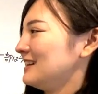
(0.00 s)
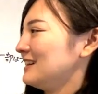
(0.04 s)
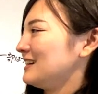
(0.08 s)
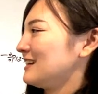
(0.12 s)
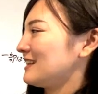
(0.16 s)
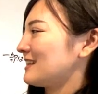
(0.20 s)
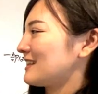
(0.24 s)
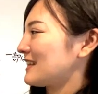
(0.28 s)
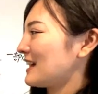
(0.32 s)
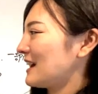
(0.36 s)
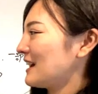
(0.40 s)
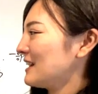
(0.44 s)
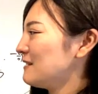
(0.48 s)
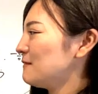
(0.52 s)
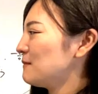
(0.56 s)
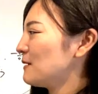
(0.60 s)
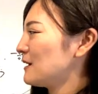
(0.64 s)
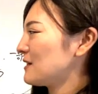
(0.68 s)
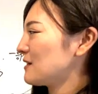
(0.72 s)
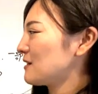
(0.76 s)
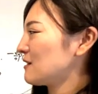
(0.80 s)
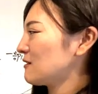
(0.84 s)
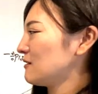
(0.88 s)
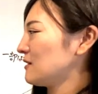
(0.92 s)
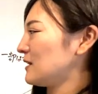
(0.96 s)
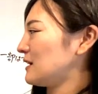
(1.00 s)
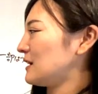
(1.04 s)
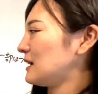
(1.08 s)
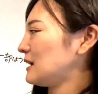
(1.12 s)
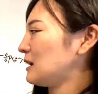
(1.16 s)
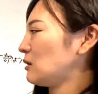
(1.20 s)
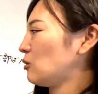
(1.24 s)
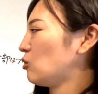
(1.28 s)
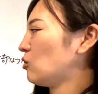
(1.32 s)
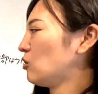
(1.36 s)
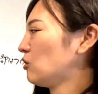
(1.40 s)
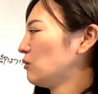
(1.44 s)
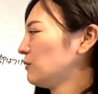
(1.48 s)
裁判所や
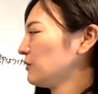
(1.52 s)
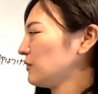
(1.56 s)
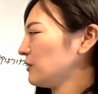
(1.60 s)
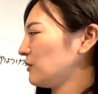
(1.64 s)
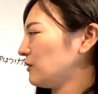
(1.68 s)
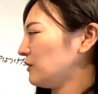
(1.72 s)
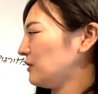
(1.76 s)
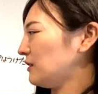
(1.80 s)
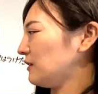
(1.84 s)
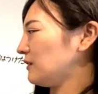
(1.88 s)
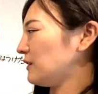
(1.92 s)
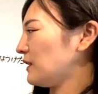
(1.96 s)
法務局に